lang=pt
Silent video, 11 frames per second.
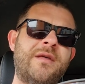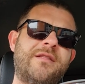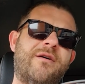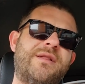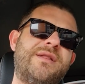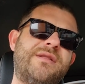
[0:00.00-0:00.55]

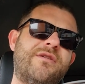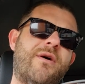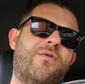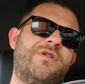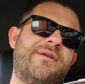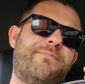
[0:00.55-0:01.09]
Então, às vezes é
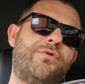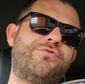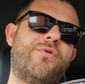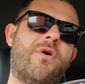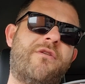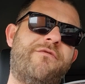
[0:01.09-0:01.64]
uma coisa
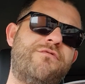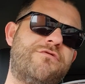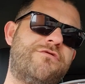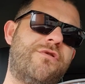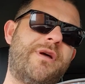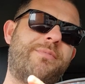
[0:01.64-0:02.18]
pontual que
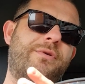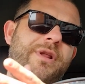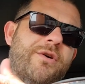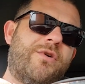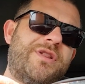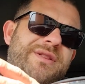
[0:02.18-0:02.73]
funciona para um
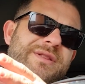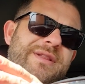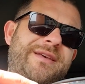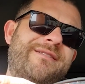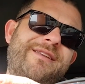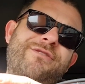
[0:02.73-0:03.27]

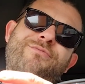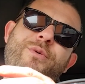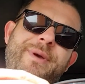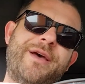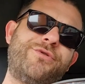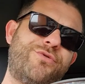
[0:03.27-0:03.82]
negocinho ali, um
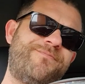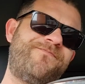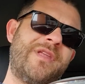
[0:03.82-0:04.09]
momento,